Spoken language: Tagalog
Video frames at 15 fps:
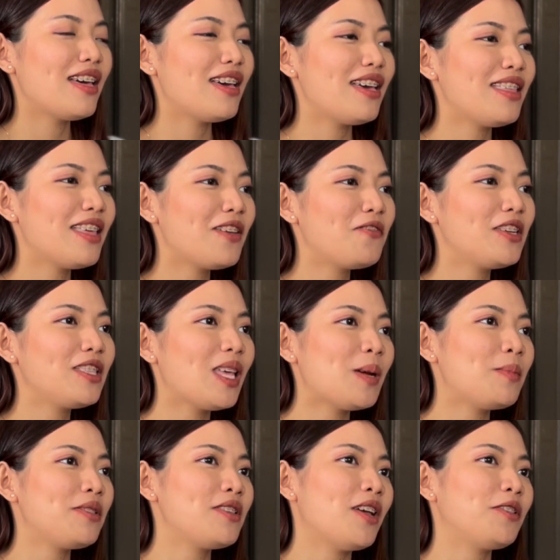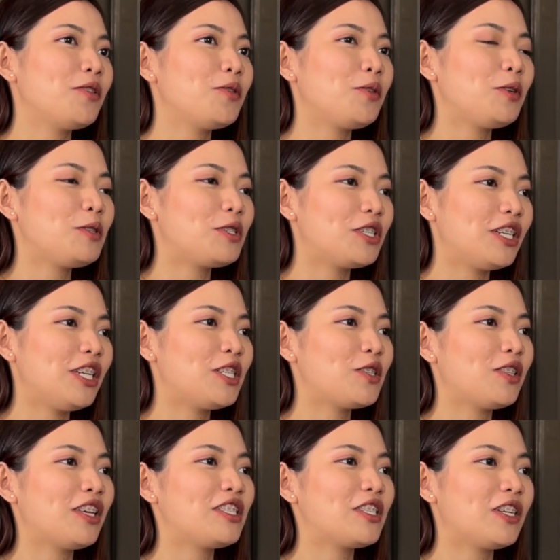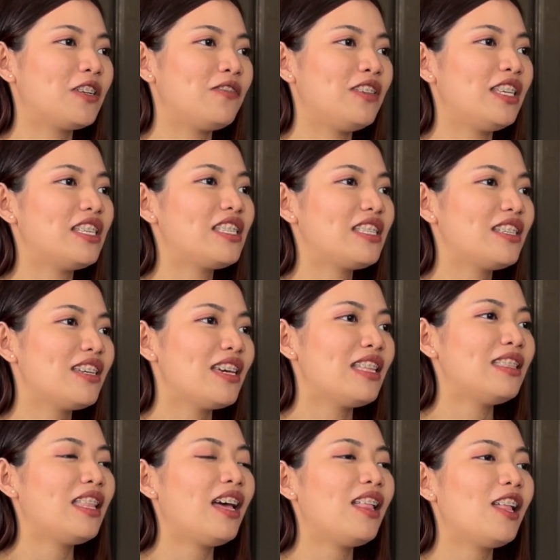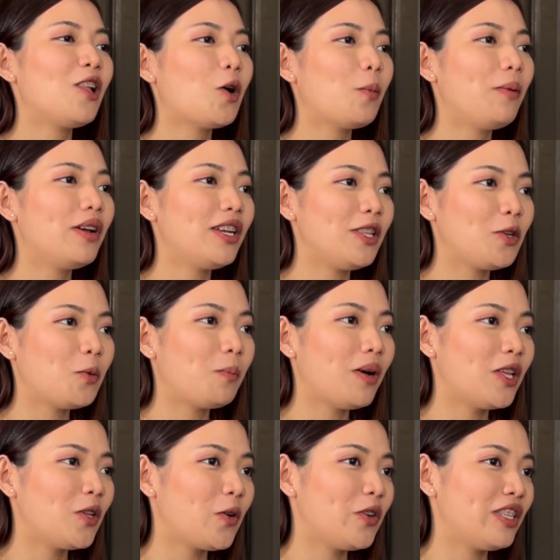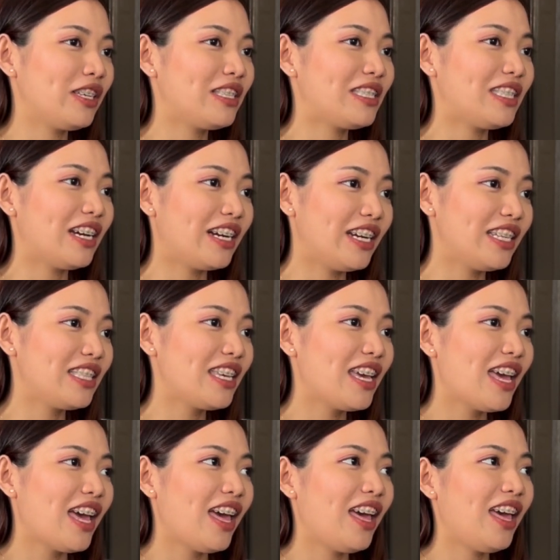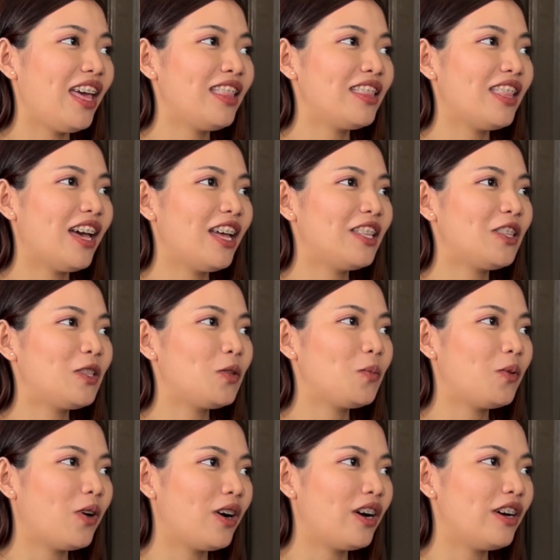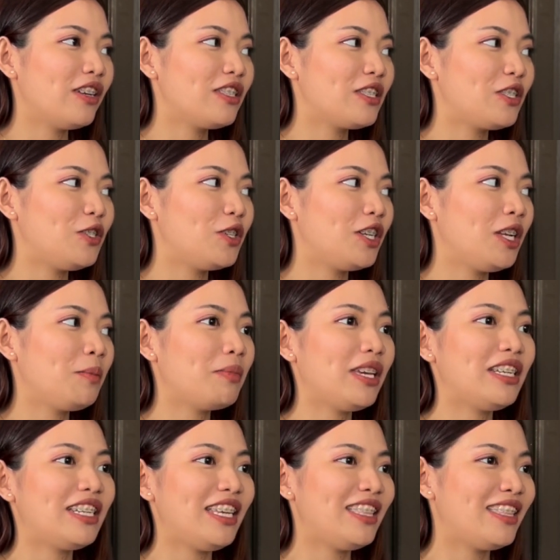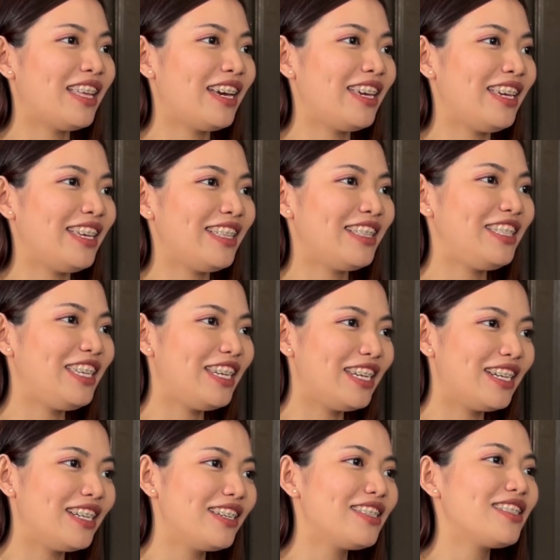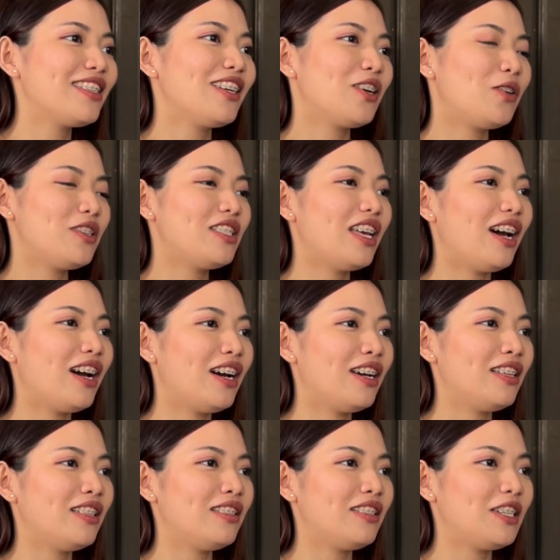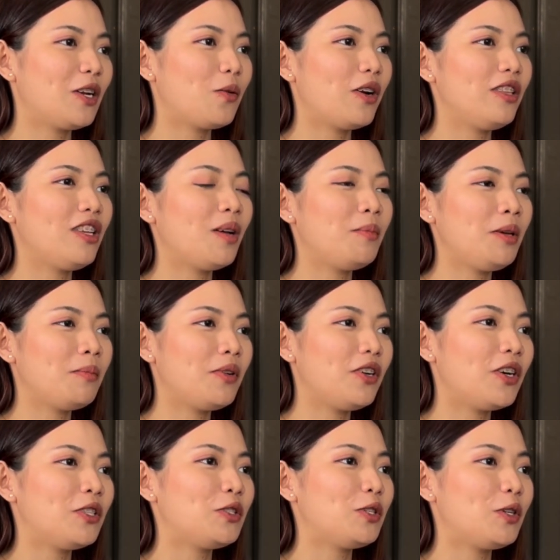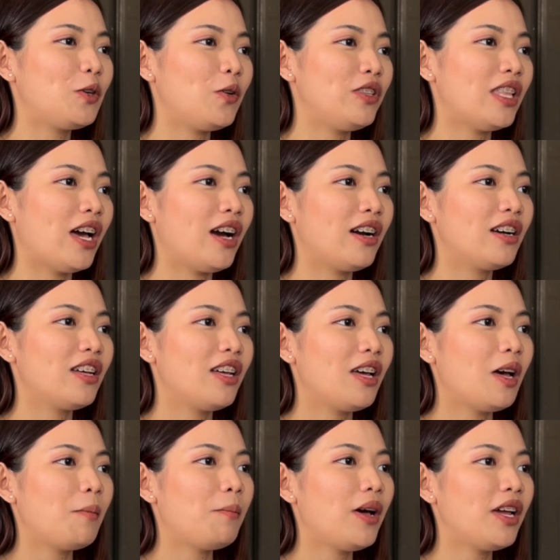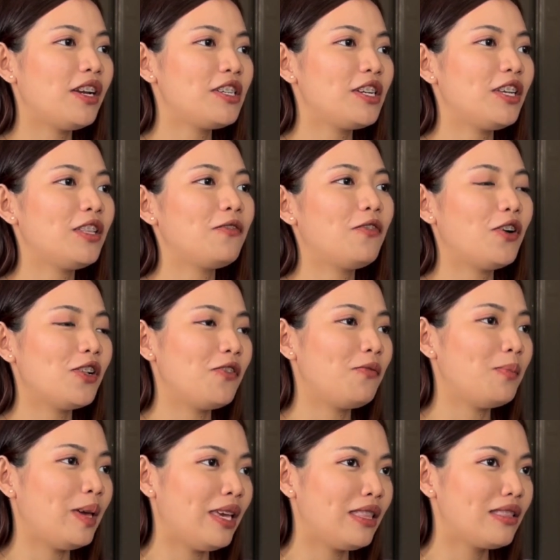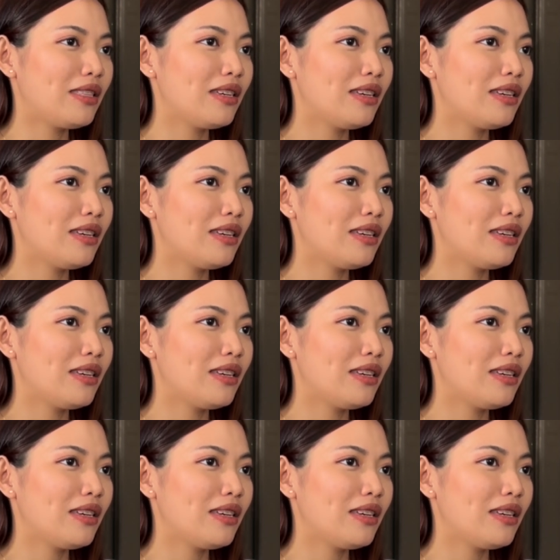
And every time na tinatanong yung duration ng service, naalala ko pa rin kung paano ako nag-start. And that was during my grade 9 years, kung saan required kaming mag-undergo ng parish involvement.